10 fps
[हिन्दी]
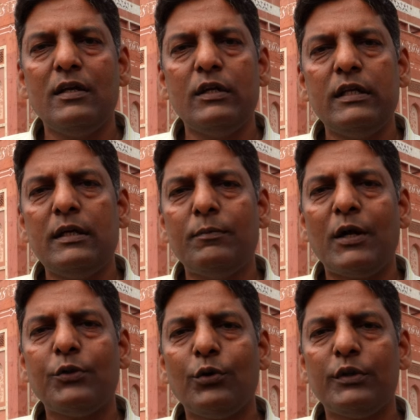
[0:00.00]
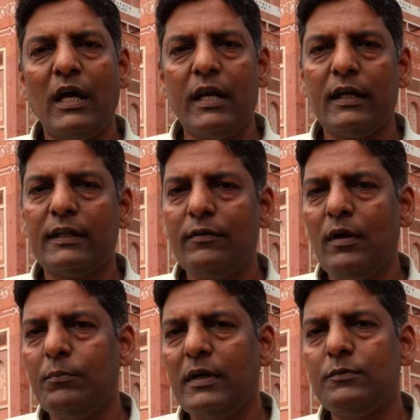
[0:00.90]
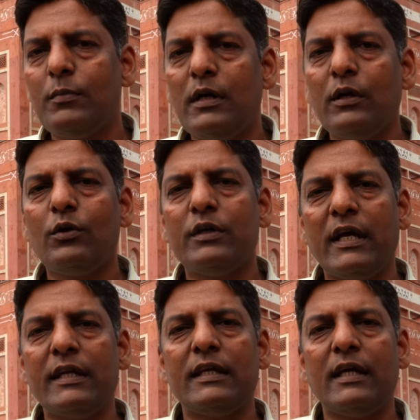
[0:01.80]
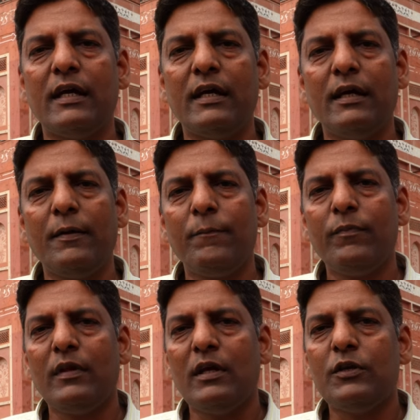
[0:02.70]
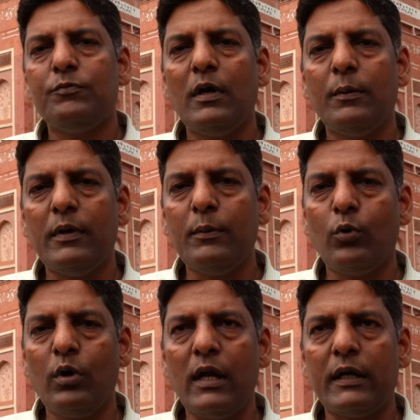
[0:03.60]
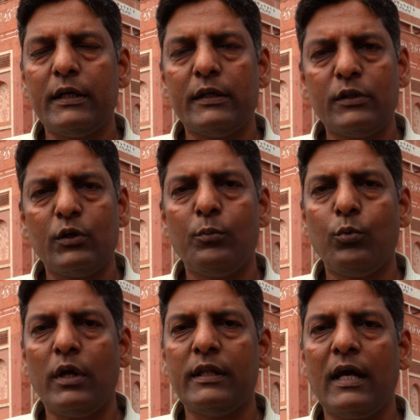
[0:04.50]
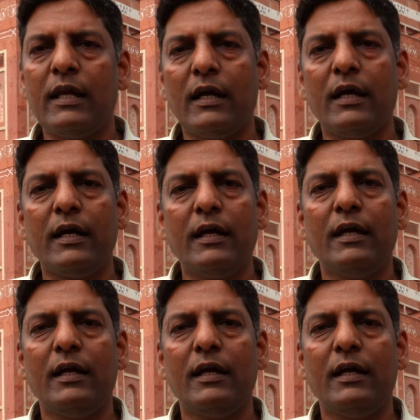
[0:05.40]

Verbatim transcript: इन्हीं इमारतों को ध्यान रखते हुए हमने इस बिल्डिंग को डिज़ाइन किया है इसमें हमने मुग़ल आर्किटेक्चर को पूरा ध्यान रखा है